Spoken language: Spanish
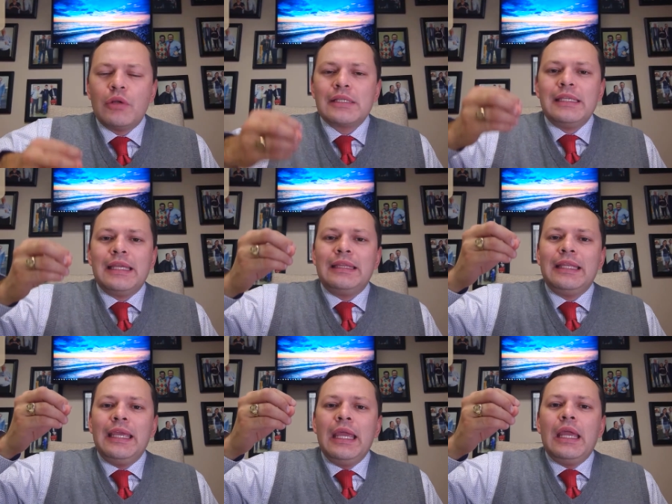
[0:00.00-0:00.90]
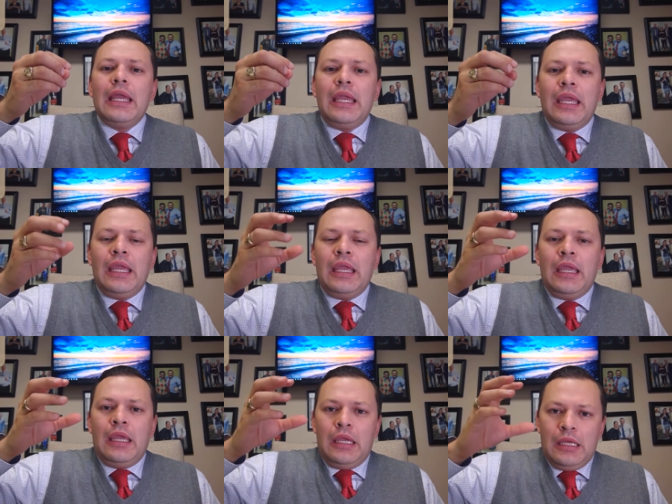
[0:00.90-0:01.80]
es un accidente eh,
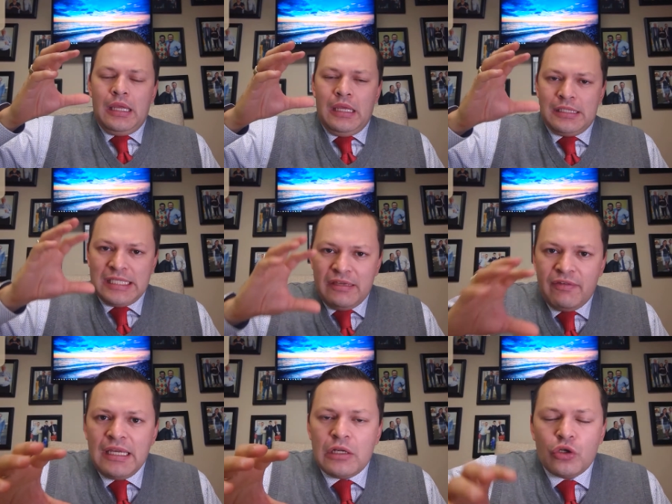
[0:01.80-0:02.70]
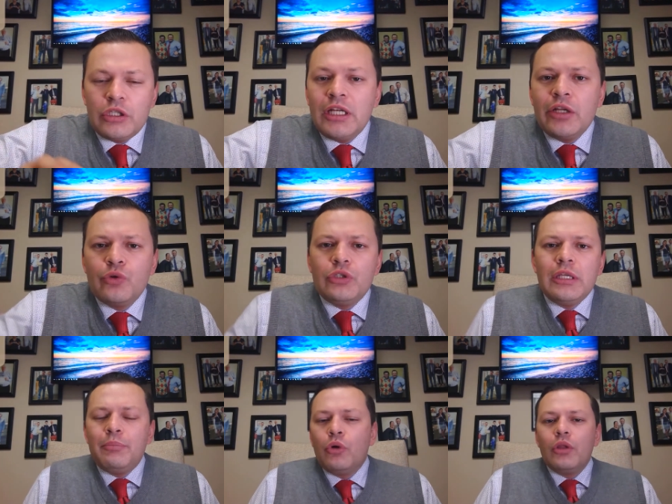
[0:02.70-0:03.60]
eh, civil, no tiene ningún
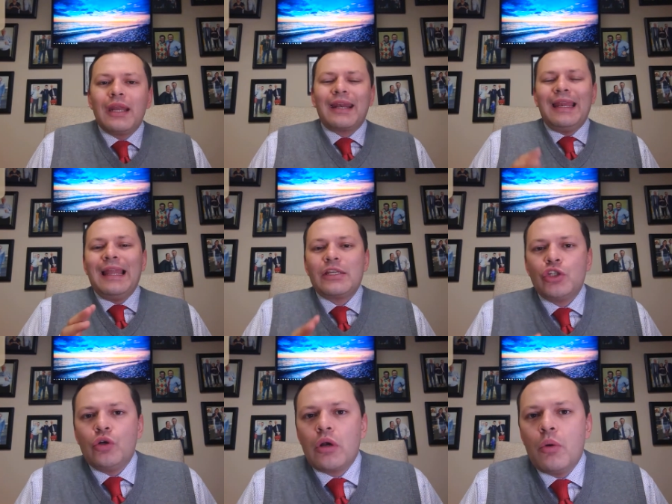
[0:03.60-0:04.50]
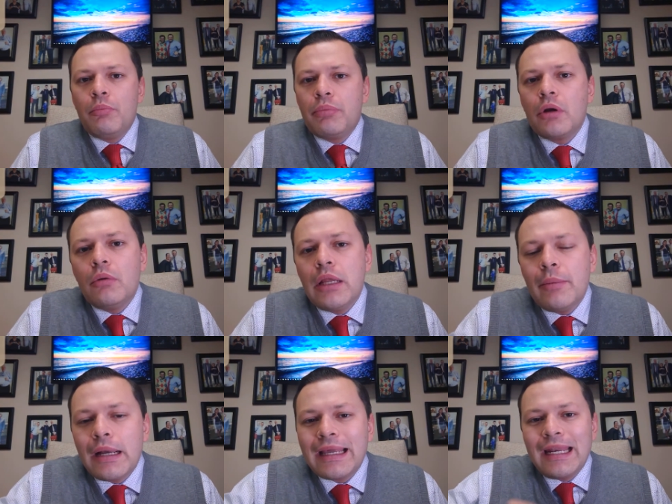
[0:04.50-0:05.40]
tipo de relación a un
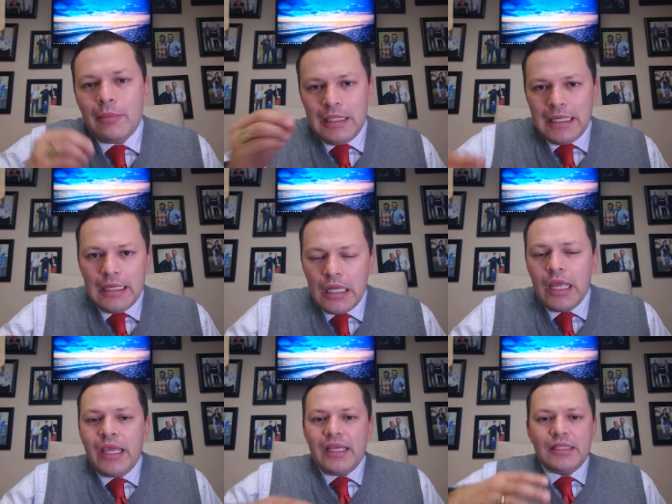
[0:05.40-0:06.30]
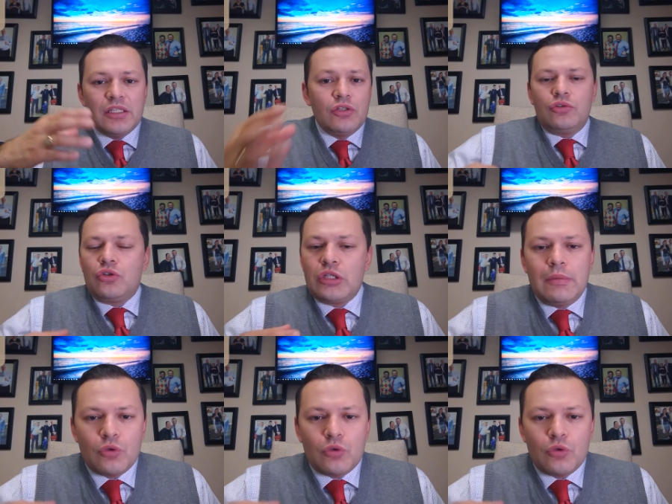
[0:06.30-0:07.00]
problema criminal. Es decir, nosotros